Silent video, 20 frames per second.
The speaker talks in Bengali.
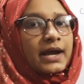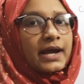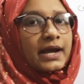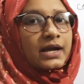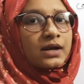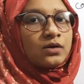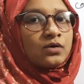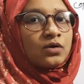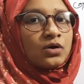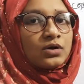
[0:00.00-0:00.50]

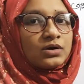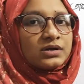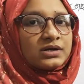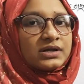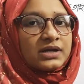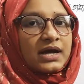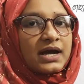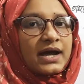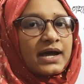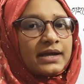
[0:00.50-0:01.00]
এক
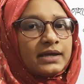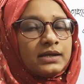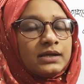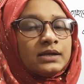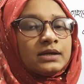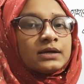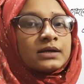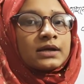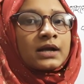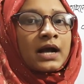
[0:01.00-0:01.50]
ঘন্টায়
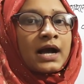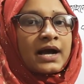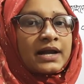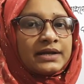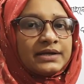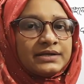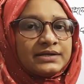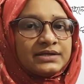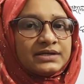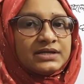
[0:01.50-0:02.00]

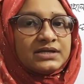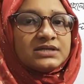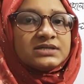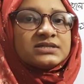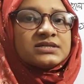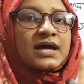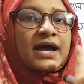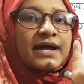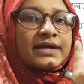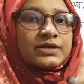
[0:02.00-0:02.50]
গাড়িটি
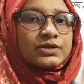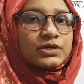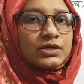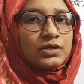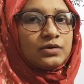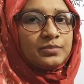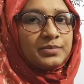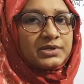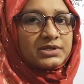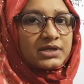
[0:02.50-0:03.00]
ষাট
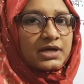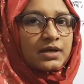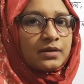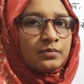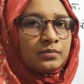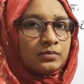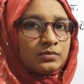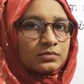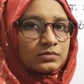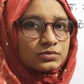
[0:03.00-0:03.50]
কিলোমিটার
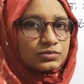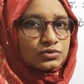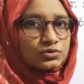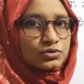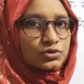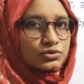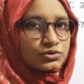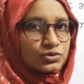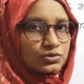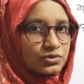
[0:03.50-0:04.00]

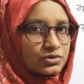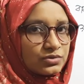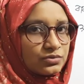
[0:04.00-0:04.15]
দূরত্ব